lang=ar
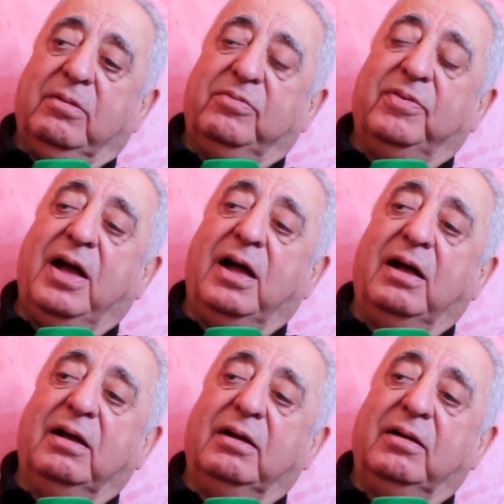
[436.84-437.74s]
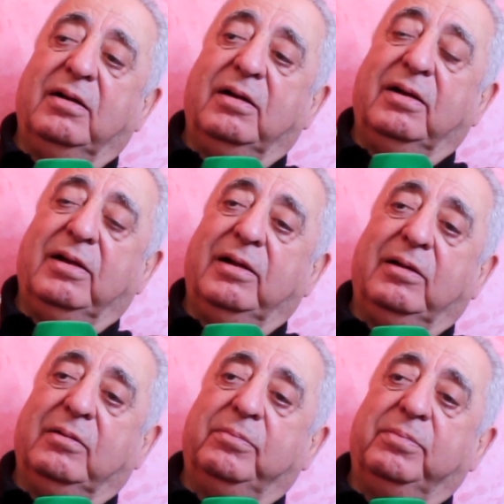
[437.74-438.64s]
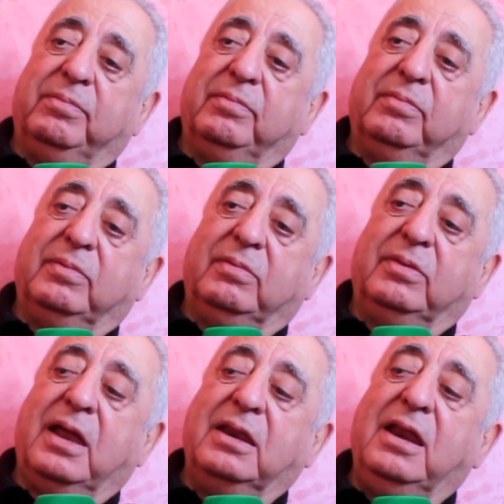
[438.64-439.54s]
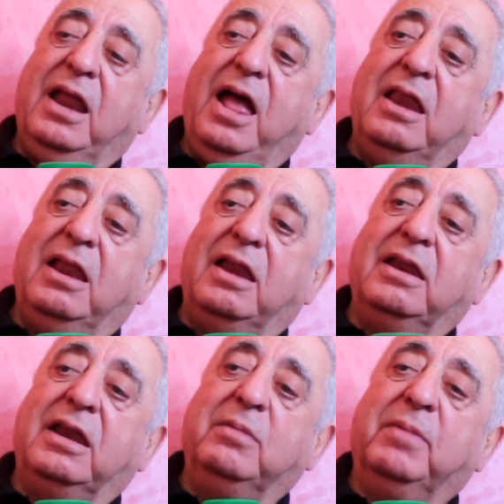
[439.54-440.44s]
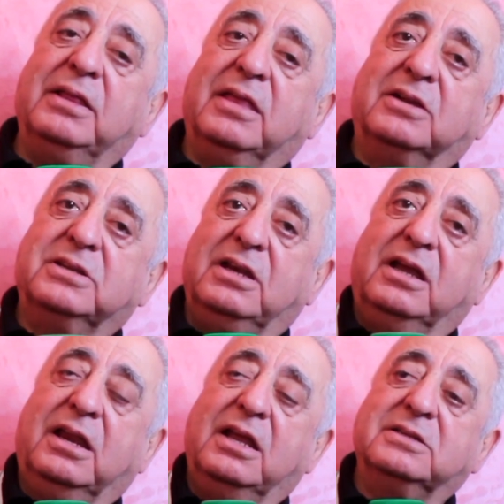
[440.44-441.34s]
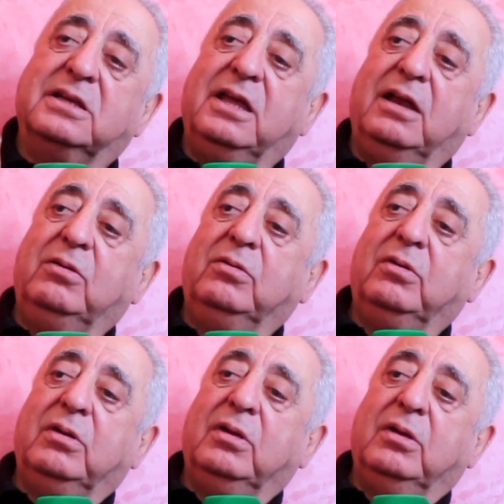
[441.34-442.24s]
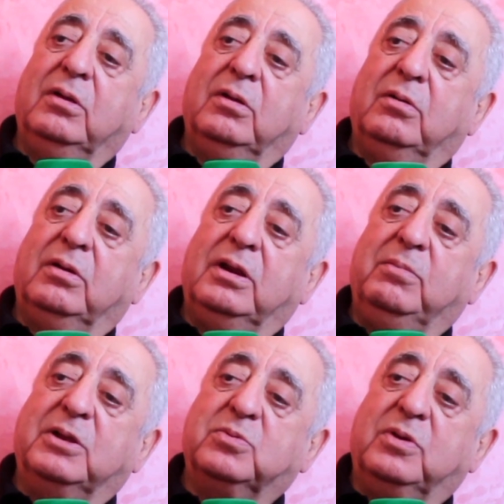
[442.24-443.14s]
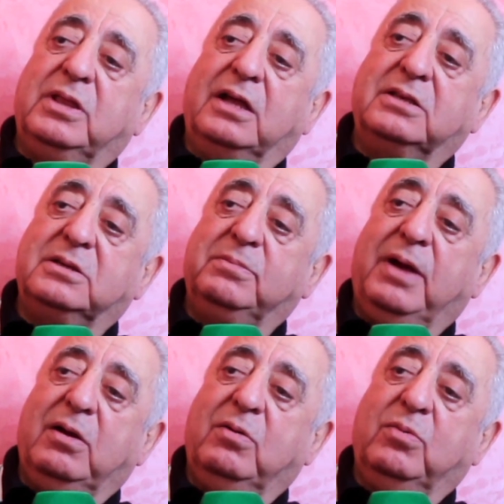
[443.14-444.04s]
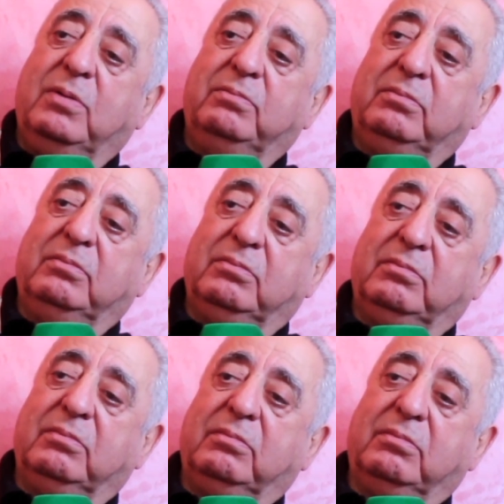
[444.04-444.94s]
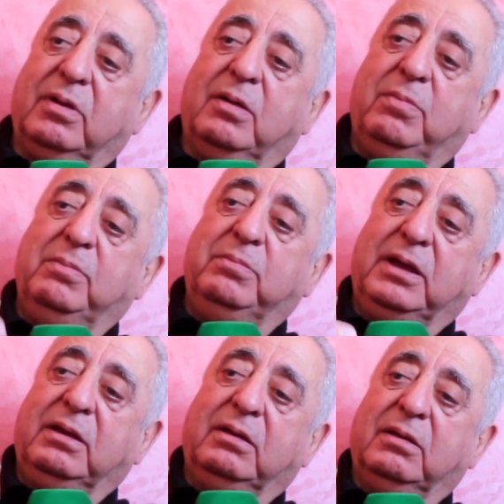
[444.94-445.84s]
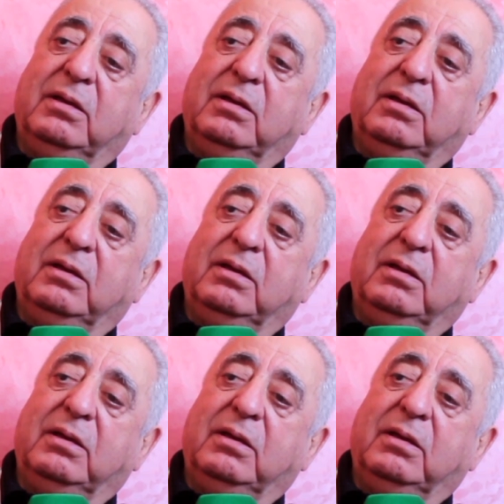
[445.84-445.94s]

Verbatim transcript: ف آه، دارني الحل انني ما حضرتش الجنازه ديالو اللي ما تودعتش معاه هو قبل مي